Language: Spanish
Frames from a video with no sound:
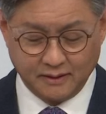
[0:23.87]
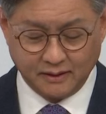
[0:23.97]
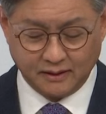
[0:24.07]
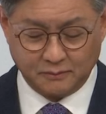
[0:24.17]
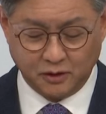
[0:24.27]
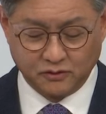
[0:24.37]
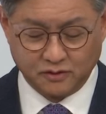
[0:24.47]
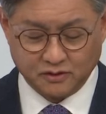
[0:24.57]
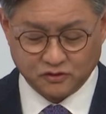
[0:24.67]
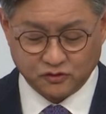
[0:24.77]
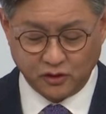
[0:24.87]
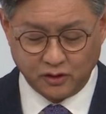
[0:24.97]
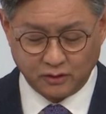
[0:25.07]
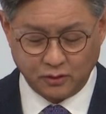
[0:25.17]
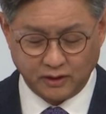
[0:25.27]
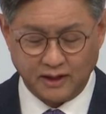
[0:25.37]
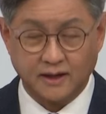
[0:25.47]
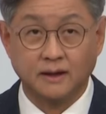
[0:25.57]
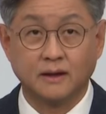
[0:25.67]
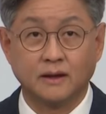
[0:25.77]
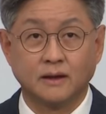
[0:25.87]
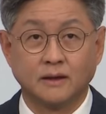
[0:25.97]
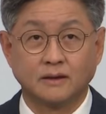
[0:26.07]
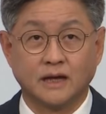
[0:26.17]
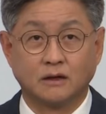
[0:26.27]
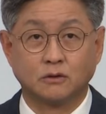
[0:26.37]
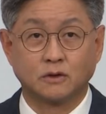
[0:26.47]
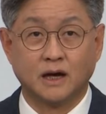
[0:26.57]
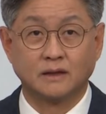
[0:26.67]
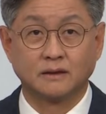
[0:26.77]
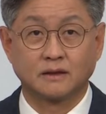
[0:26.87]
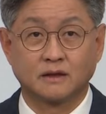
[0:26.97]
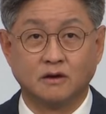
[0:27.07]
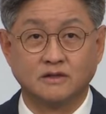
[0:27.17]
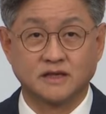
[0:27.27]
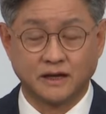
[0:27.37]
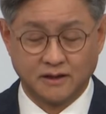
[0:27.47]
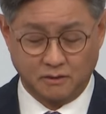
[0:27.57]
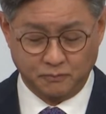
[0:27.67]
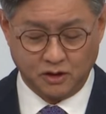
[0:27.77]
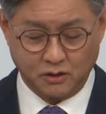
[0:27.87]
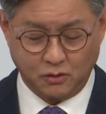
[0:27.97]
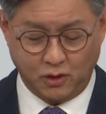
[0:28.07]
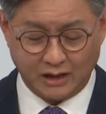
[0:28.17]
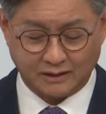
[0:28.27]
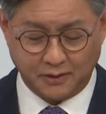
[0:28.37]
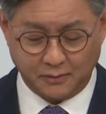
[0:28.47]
al poder de Fidel Castro en 1959 se rompieron las relaciones mientras se